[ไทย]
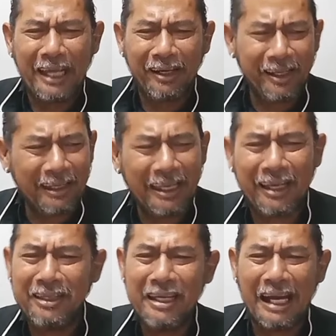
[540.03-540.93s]
งนิกกี้ข
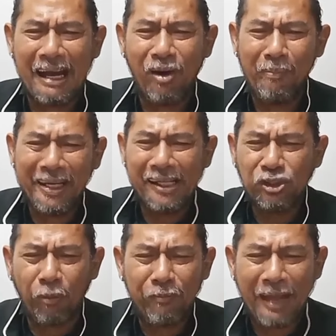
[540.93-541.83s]
ยี้ข่าวไม่ได้
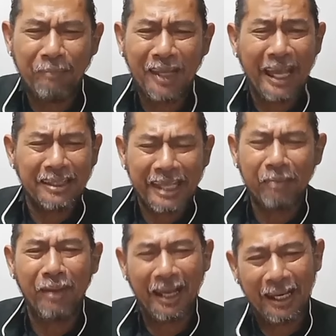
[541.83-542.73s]
ตบทรัพย์ถ้าแกเช็ค
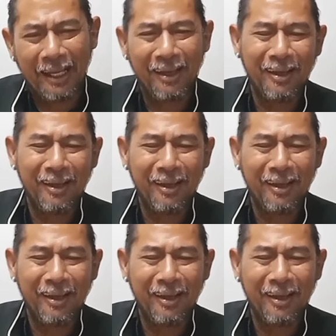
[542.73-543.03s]
มาแล้วนะ